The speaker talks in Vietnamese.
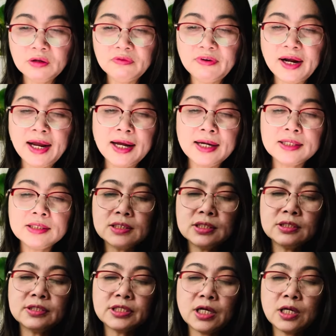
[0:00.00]
và
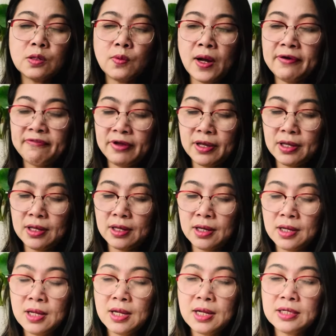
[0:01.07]
hương sơ qua về
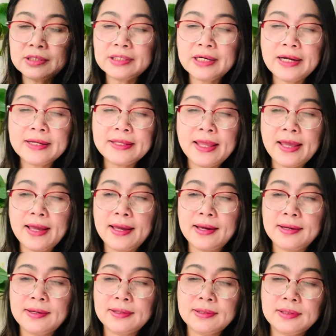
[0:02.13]
trang
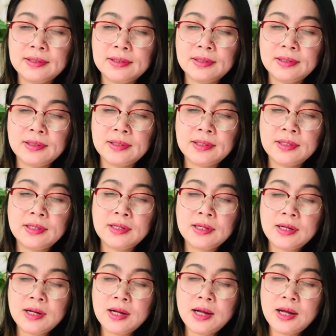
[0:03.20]
nhà
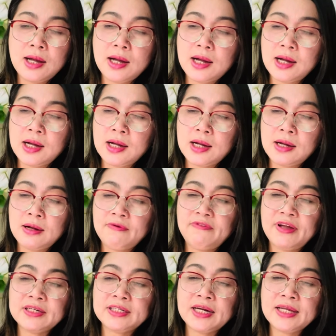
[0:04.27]
à,
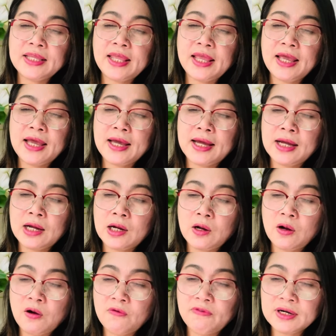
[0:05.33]
về trang nhà
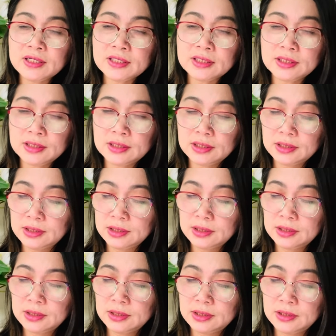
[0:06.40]
hồ văn cường
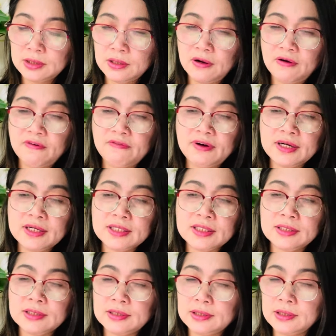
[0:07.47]
hồ văn
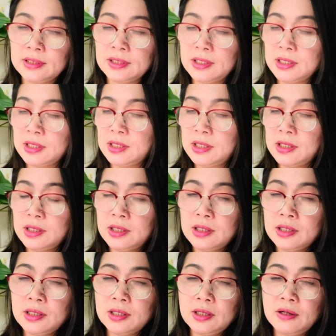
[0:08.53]
cường
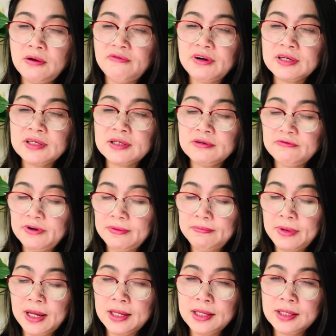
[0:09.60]
Hồ Văn Cường
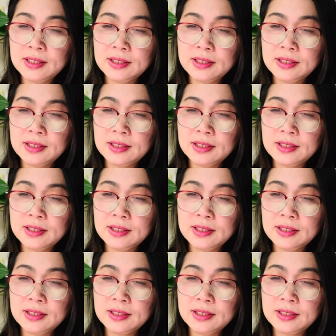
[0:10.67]
fanpage